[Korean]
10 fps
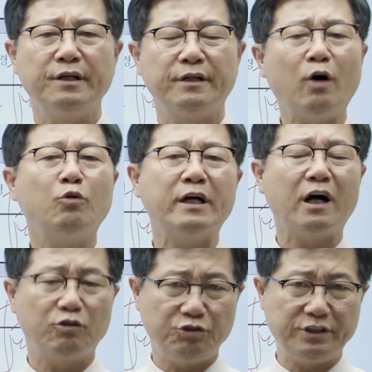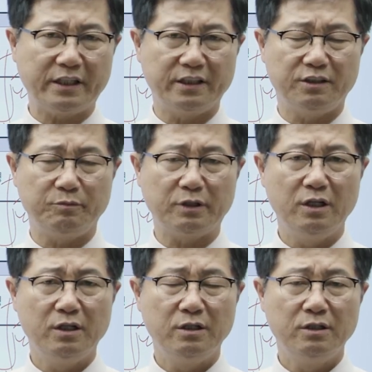라고 생각할 수 있지 않겠습니까?
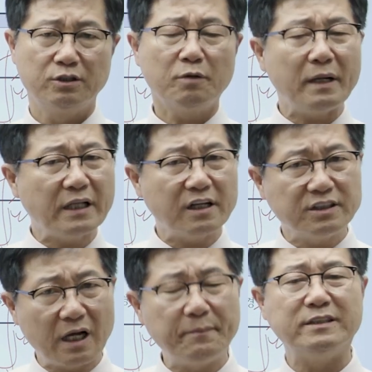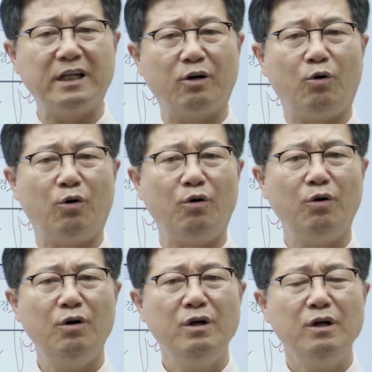정말 나는 잠 안 자고
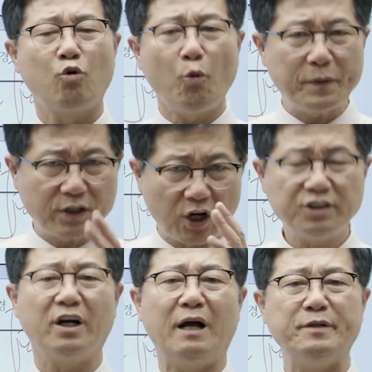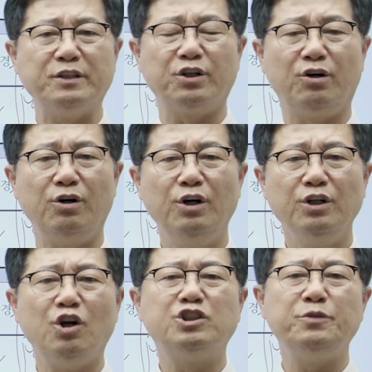코피 터져가면서
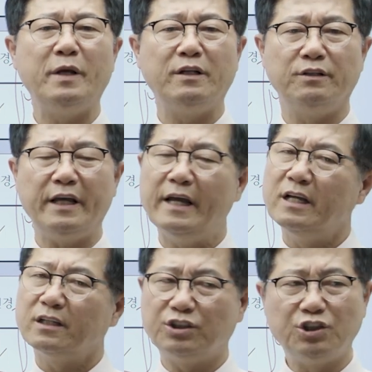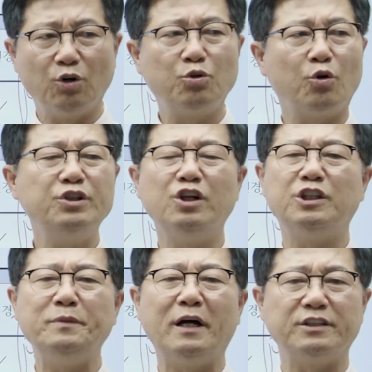열심히 했는데 그 정도는
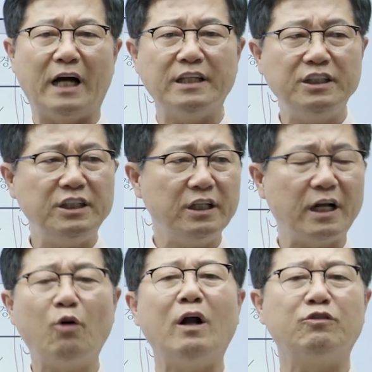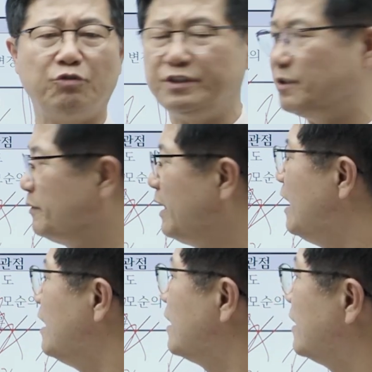열심히 한 것이 아니지 라고 할 수도 있습니다.
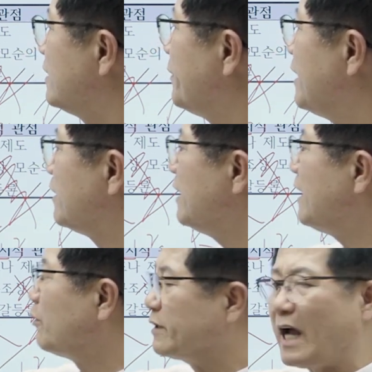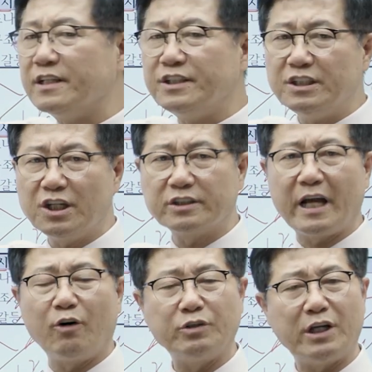그렇기 때문에 여기 나오는 상징적
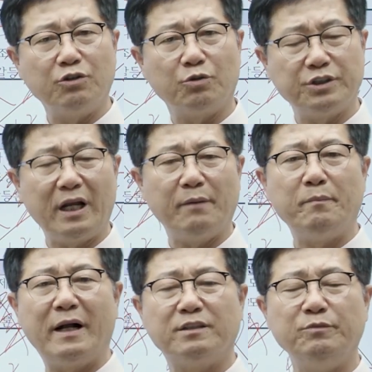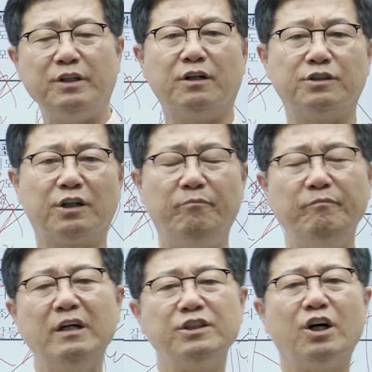상호작용, 전에 한번 말씀드린 것처럼
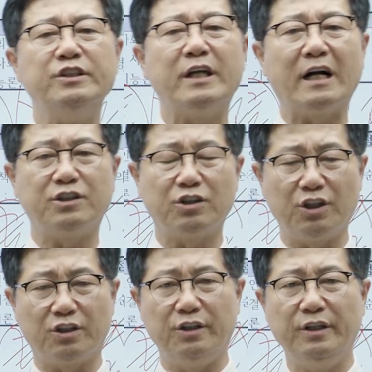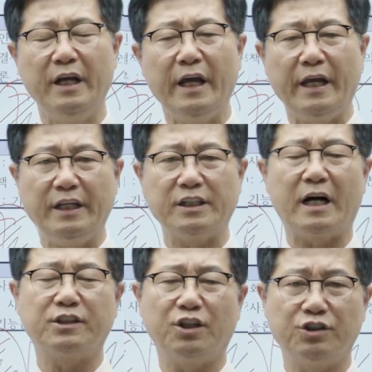현상학적 접근,
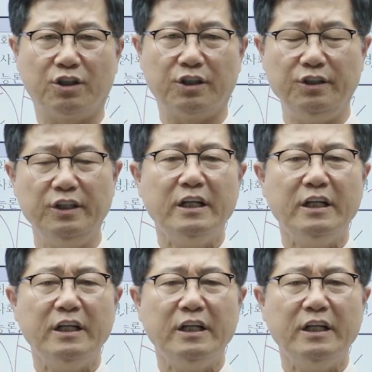해석학적 접근,